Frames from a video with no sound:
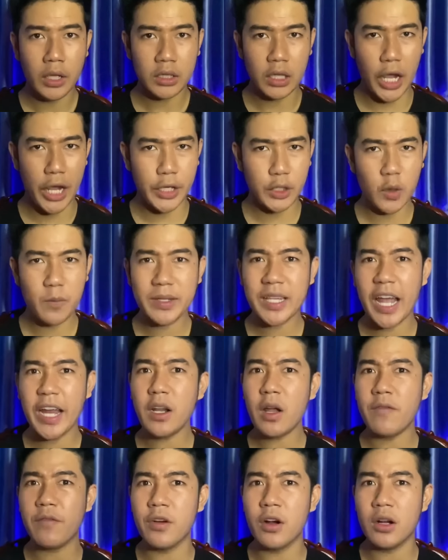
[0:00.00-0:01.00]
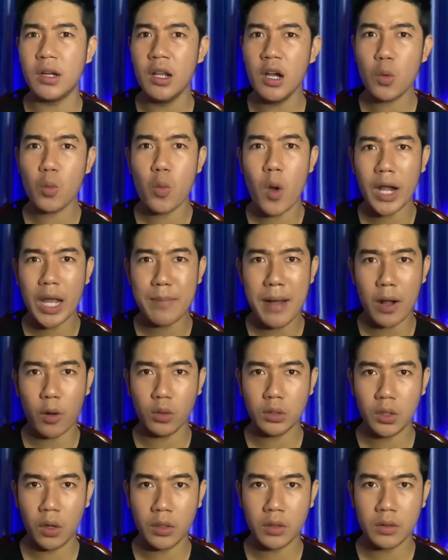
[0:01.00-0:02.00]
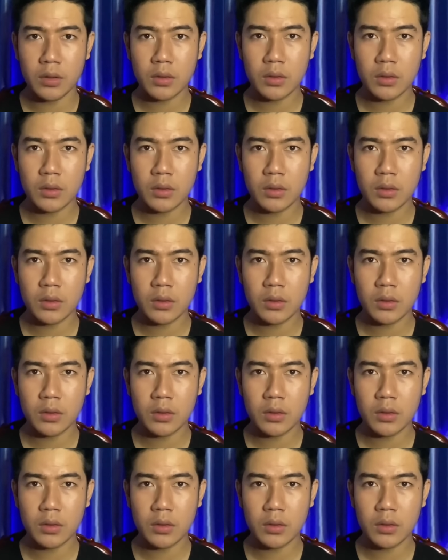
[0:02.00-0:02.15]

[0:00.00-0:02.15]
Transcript: Thì tôi mới thấy nó vừa lướt qua cái mặt của tôi